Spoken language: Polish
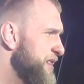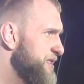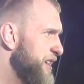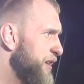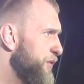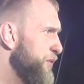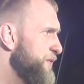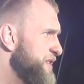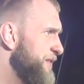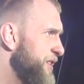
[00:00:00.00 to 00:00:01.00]
starał
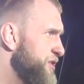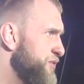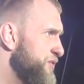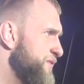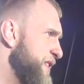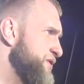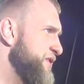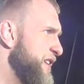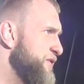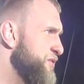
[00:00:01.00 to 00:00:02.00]
wstawać i walczyć
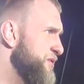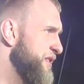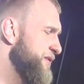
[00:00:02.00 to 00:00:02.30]
dalej w stójce.